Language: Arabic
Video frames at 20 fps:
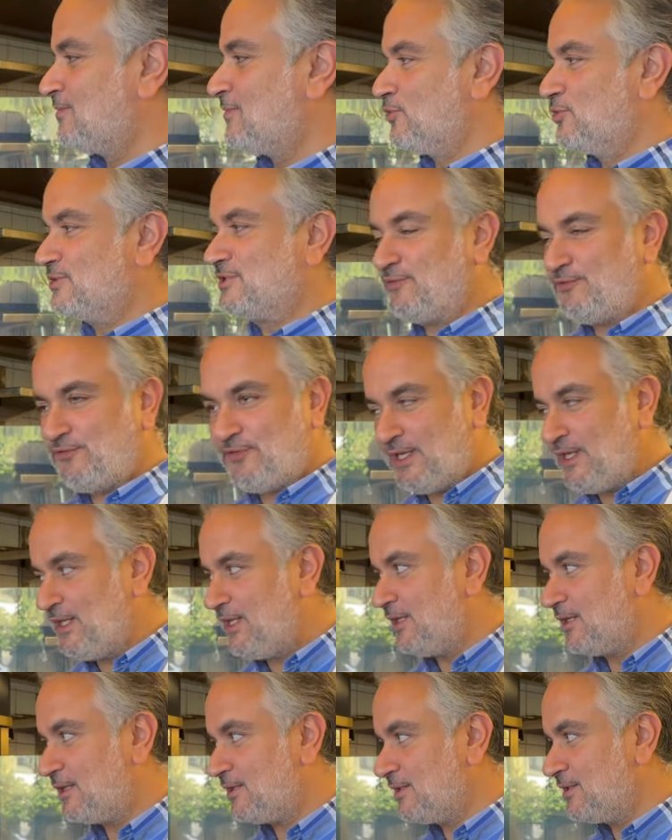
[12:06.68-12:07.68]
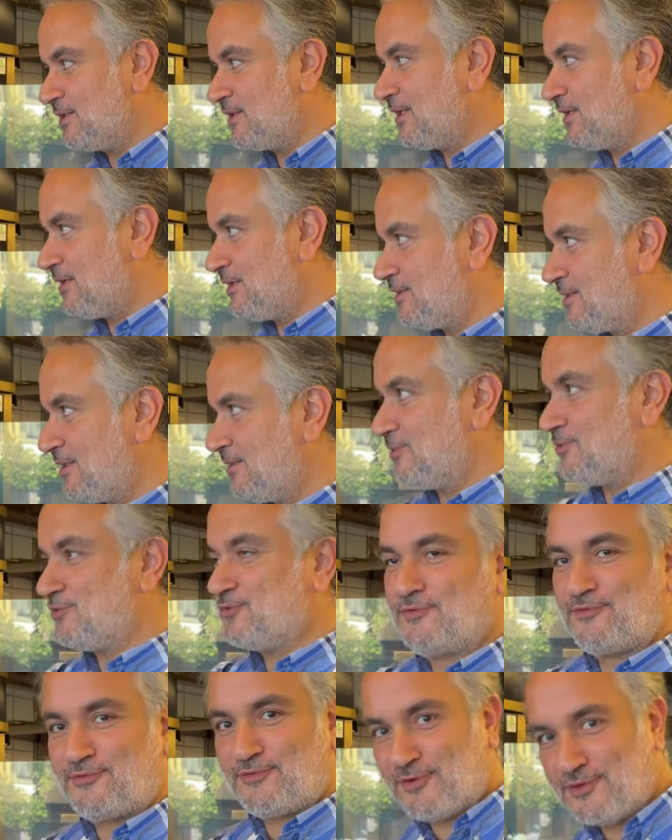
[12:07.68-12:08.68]
واذا في خضره الخضره
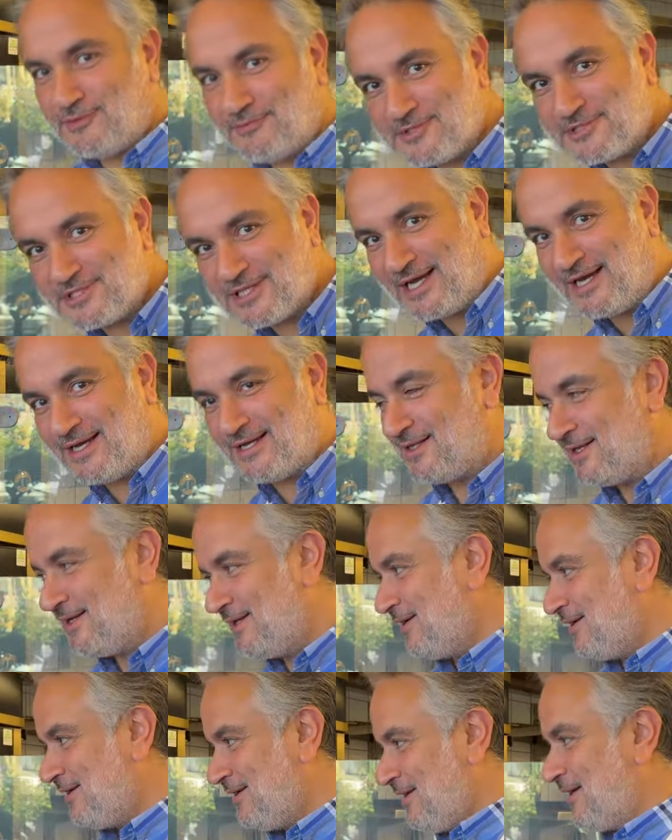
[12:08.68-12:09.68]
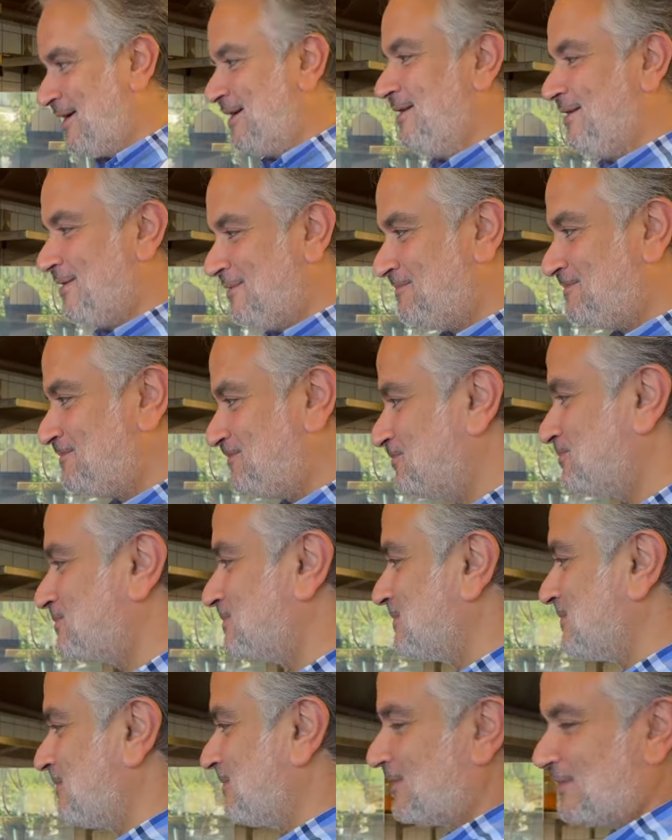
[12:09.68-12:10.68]
بتكون فوق مش تحت يعني
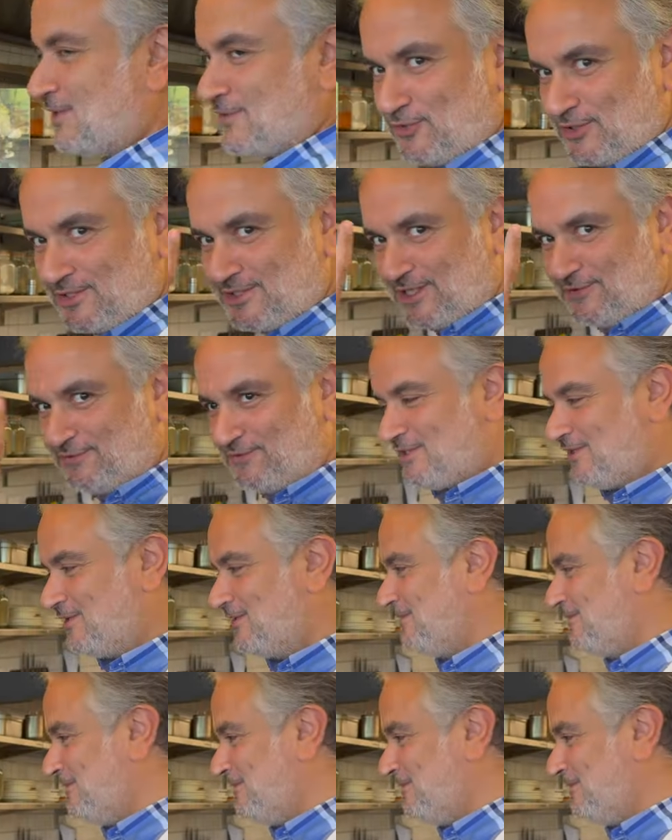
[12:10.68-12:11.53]
فود سيفتي